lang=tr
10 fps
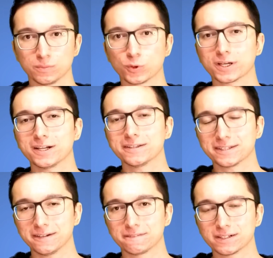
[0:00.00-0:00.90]
Bu kanal
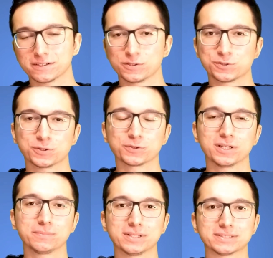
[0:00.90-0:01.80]
neden var? Önce
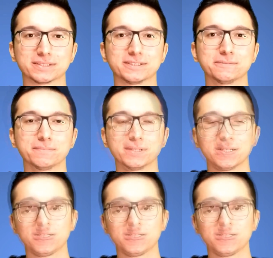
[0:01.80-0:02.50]
ondan bahsedeyim.